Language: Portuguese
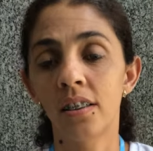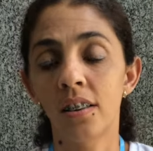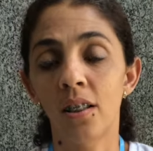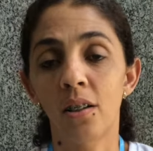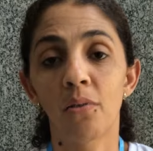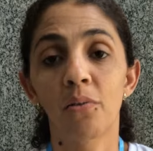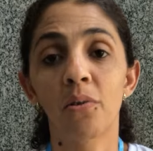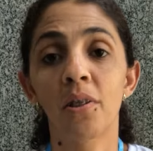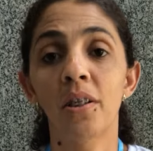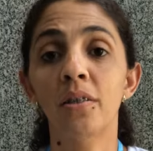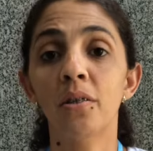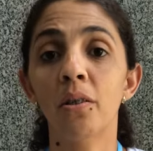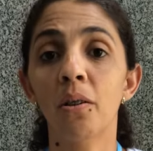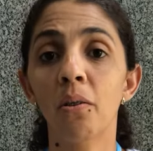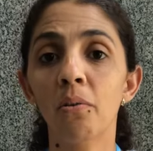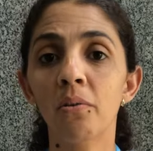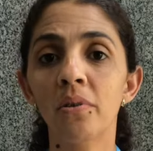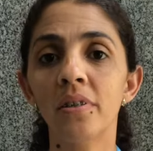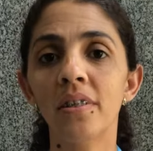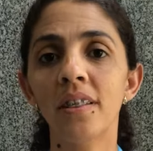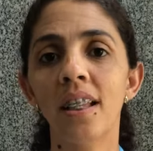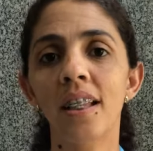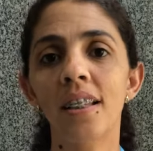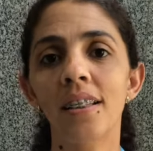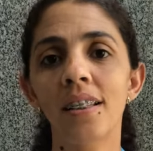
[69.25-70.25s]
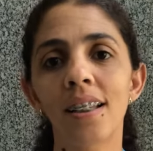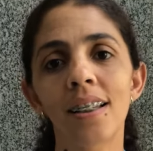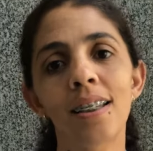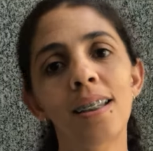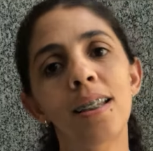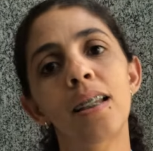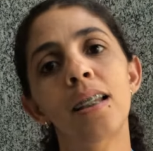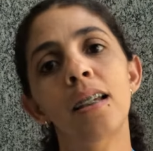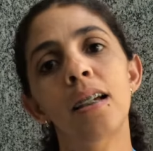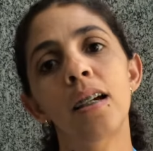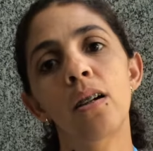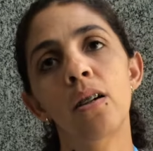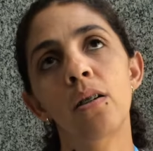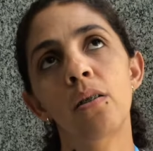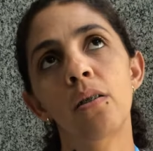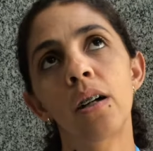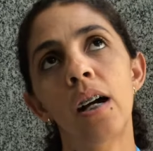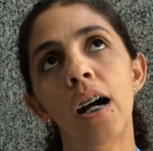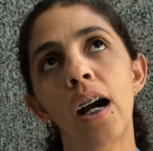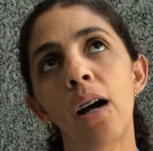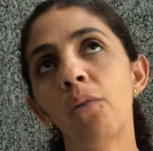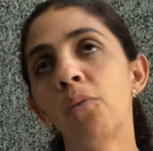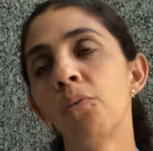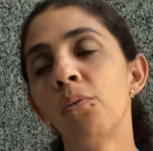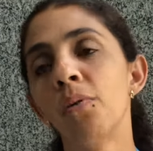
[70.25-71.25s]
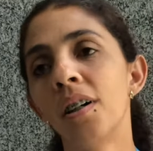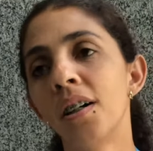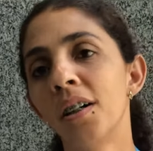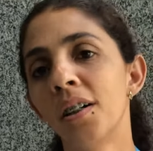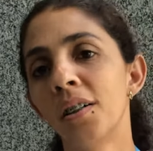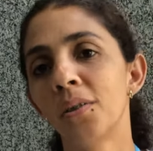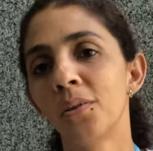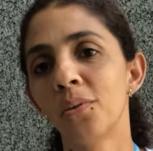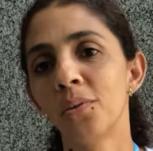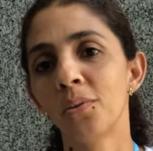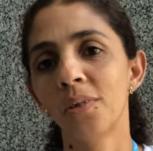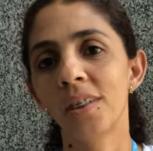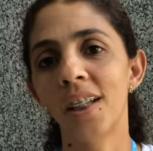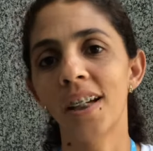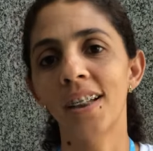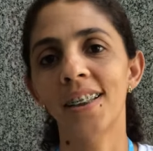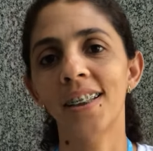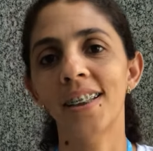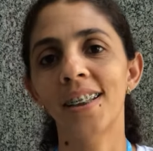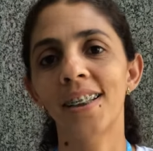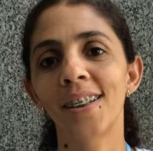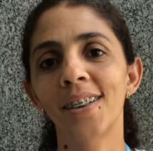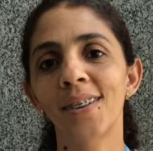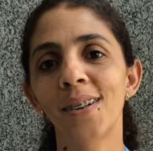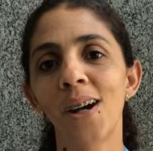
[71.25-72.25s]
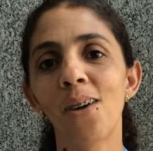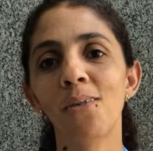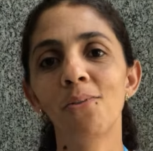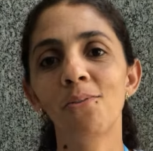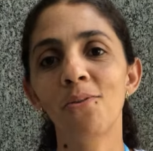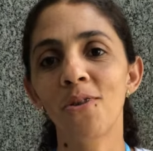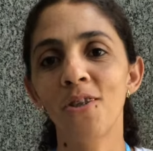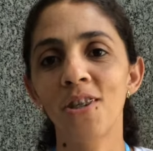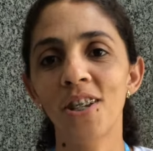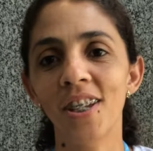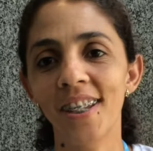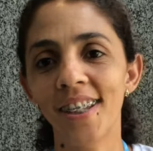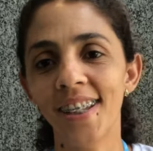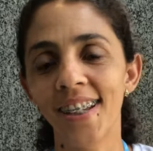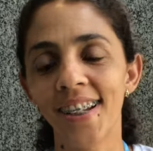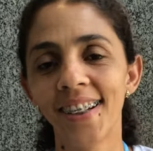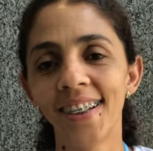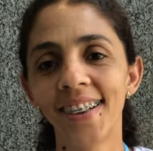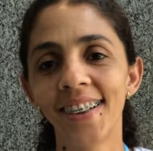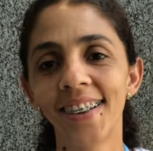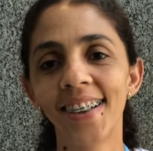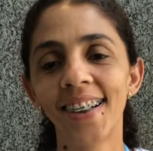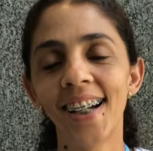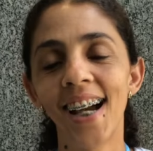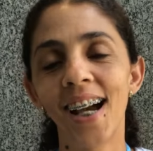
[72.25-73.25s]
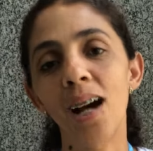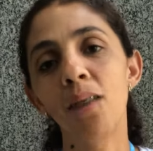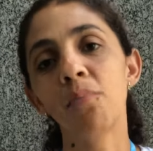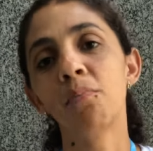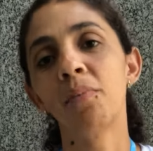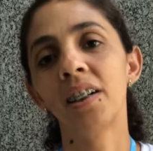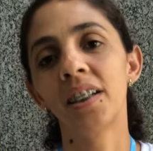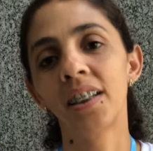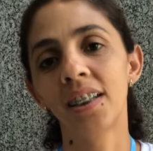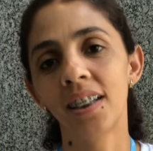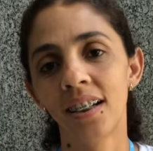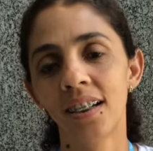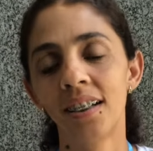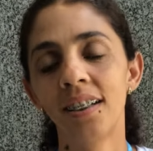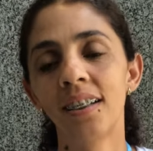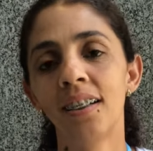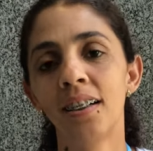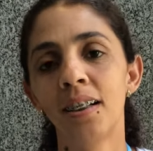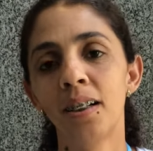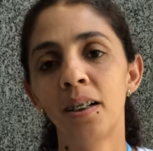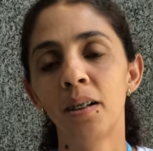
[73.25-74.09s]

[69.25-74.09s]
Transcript: talvez eu não sei daqui a um ano, daqui a um dia, amanhã,